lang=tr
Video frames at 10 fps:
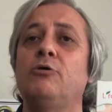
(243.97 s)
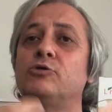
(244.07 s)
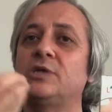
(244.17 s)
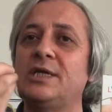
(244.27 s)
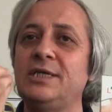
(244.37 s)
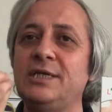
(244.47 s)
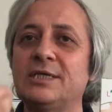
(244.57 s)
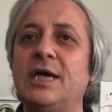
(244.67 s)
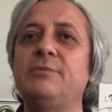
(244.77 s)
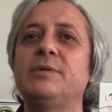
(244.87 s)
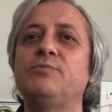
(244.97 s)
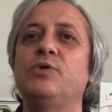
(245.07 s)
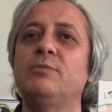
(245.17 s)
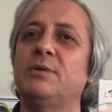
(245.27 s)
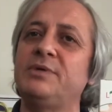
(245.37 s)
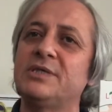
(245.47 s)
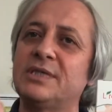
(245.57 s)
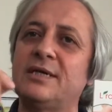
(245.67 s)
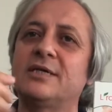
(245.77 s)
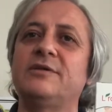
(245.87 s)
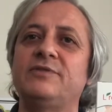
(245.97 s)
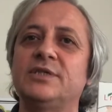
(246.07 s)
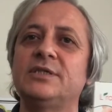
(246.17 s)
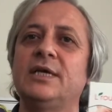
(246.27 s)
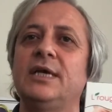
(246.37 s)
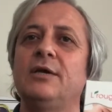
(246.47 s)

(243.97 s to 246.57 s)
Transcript: Özelliğini kaybetmiyor ama birden akı verir.